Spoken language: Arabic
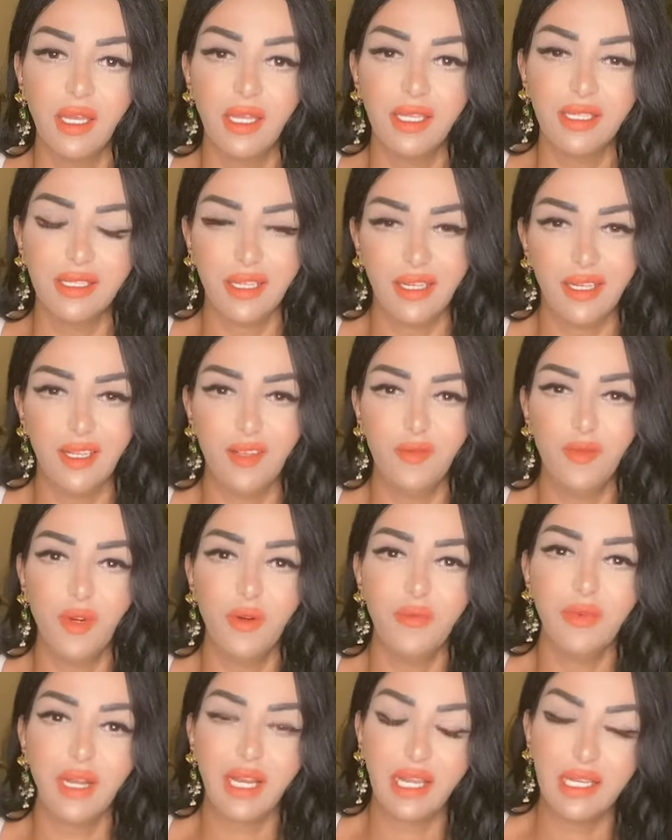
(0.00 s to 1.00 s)
يلا
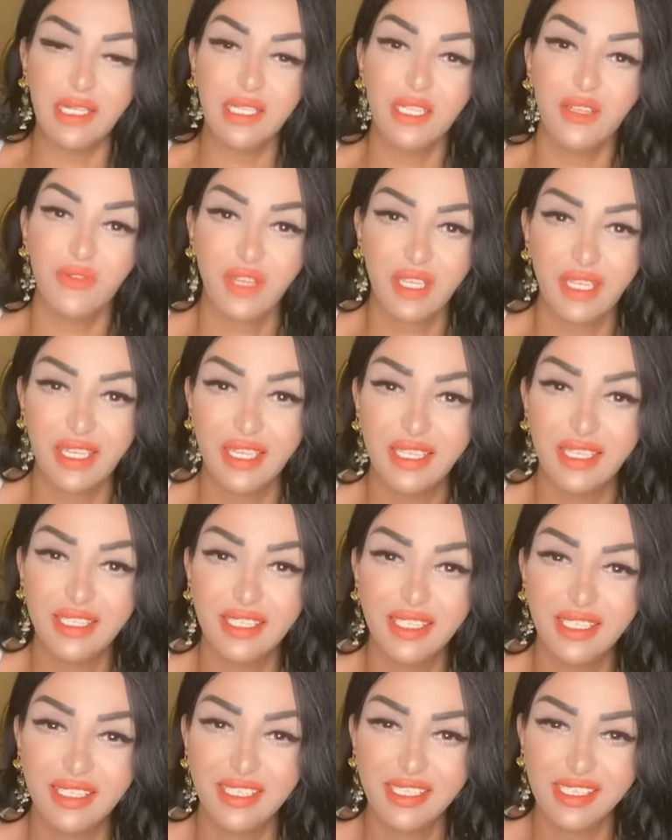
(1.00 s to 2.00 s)
المهم خلينا في حكايه
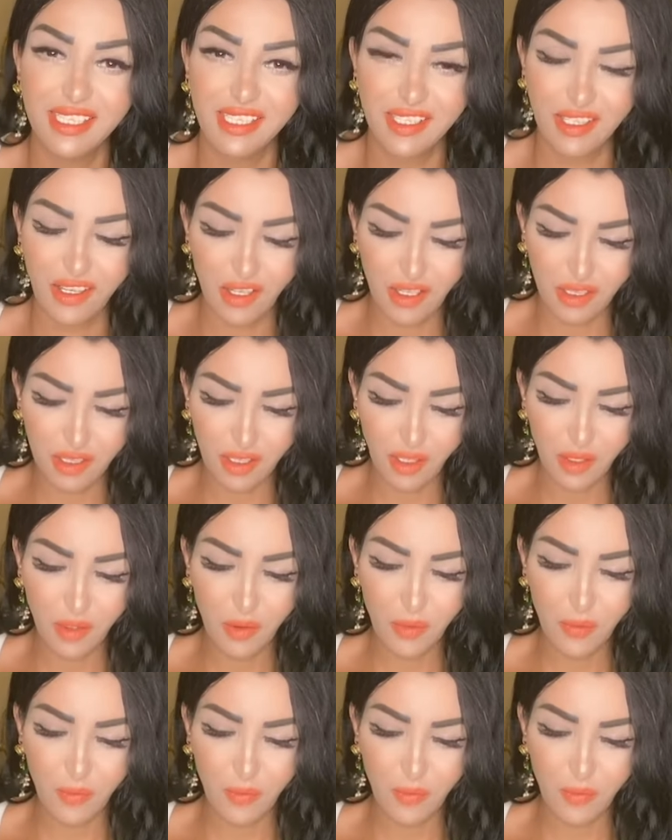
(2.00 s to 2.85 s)
جدتي النهارده